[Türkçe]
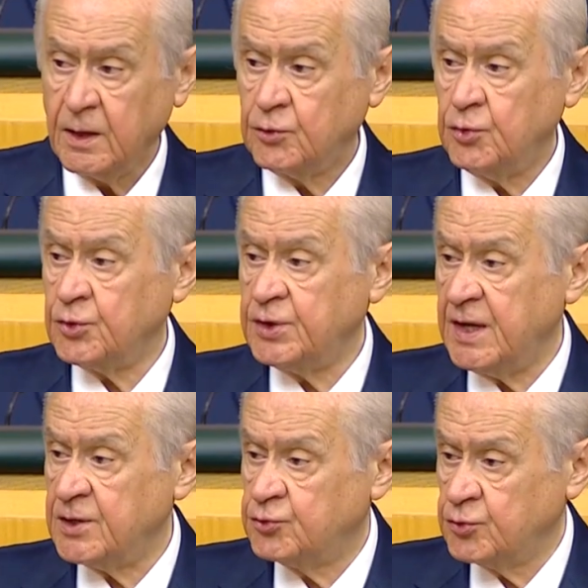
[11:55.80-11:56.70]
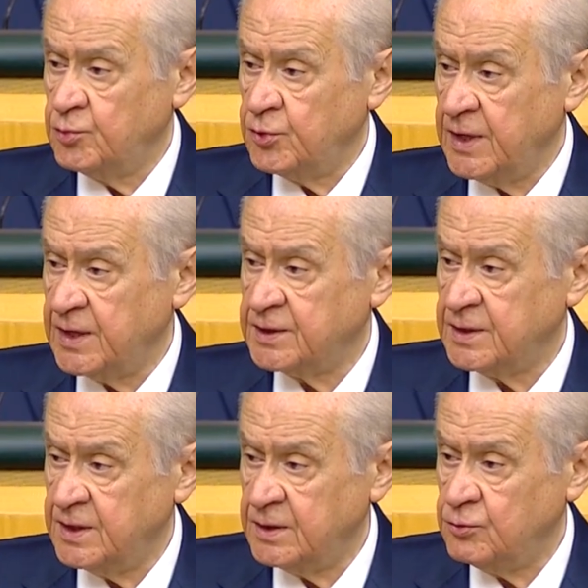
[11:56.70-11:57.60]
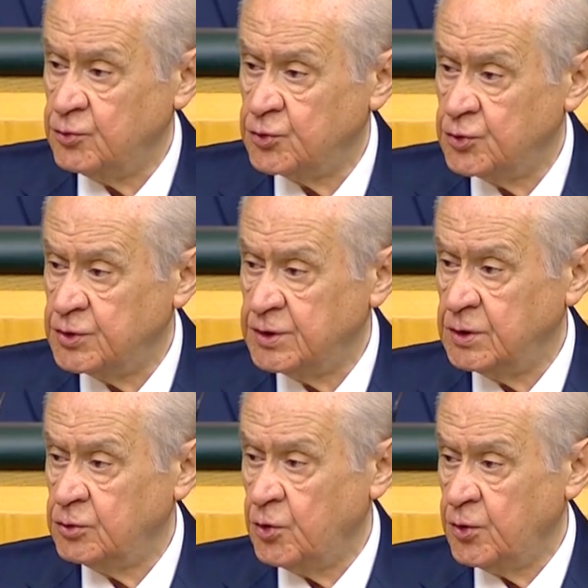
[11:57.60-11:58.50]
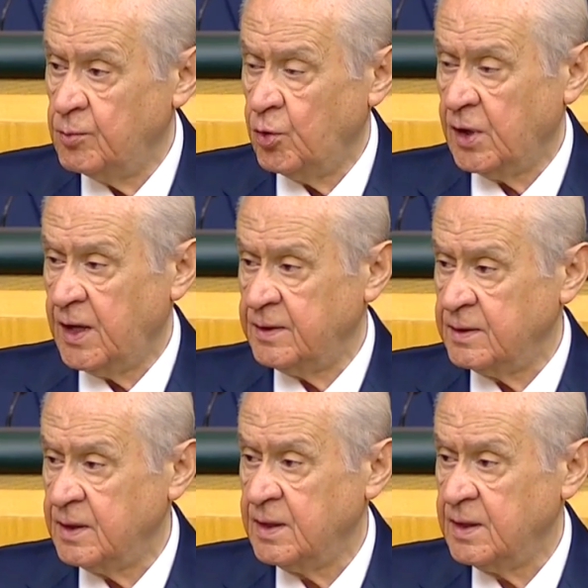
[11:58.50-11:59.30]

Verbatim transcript: Türkiye Cumhuriyeti'nin 100. yıl dönümü olan